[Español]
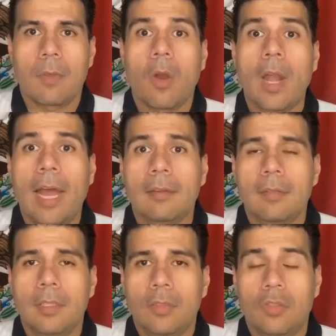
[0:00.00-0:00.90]
Hola,
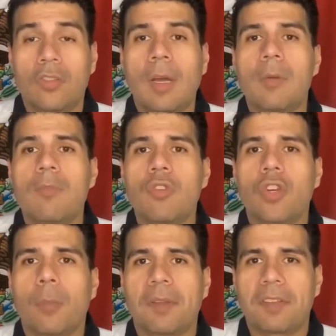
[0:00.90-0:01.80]
soy Saurim
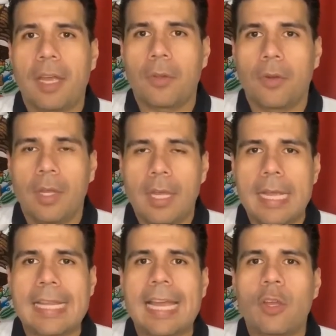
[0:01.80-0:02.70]
Yuri López Gallo.
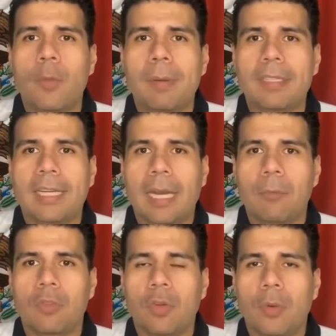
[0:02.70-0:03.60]
El día de hoy
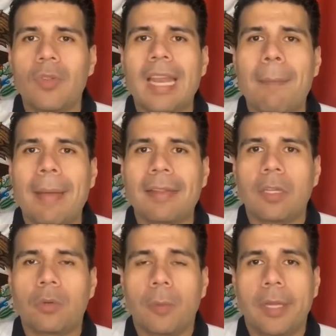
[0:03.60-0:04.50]
platicaremos sobre un
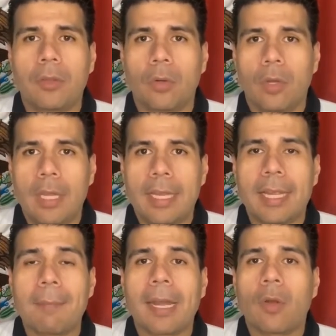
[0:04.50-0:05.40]
dramático evento
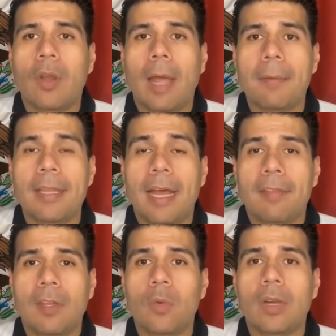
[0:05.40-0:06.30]
que marcó la
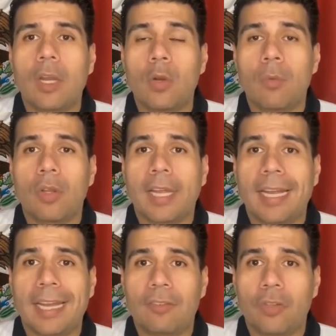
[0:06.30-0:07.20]
vida de un gran número de
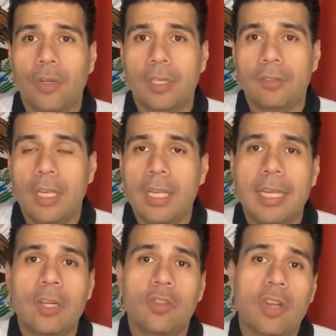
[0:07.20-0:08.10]
generaciones,
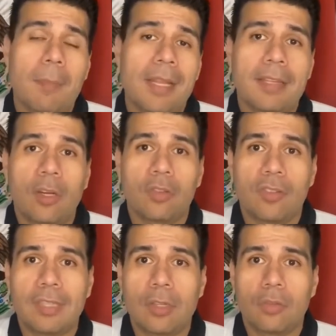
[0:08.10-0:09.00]
y no solamente en los
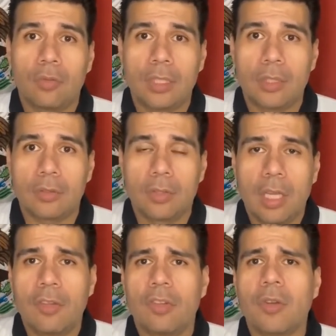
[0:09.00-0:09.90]
Estados Unidos,
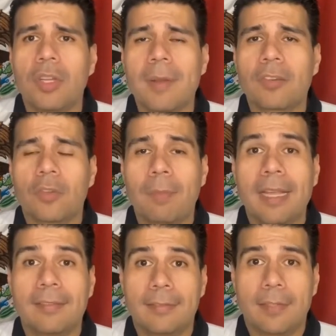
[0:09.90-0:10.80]
sino en diversos
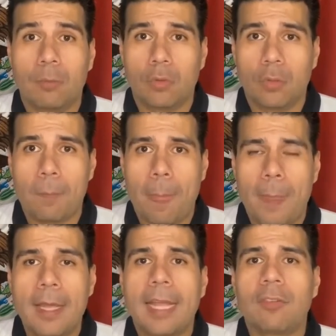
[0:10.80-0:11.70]
países del mundo.
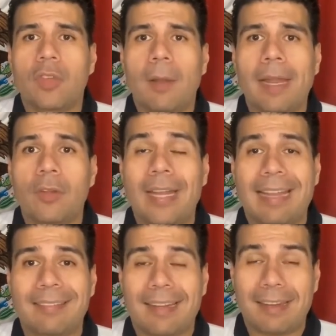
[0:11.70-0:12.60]
Estoy hablando de
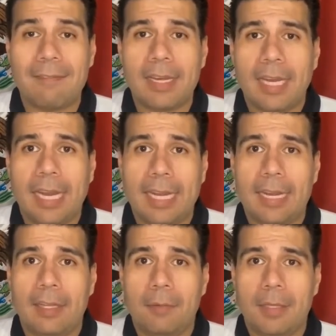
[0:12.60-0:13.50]
la terrible
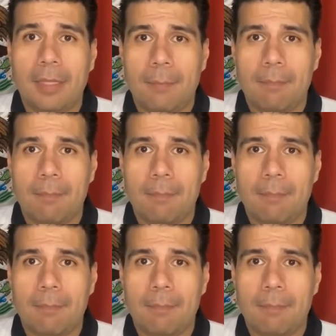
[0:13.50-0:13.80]
guerra de Vietnam.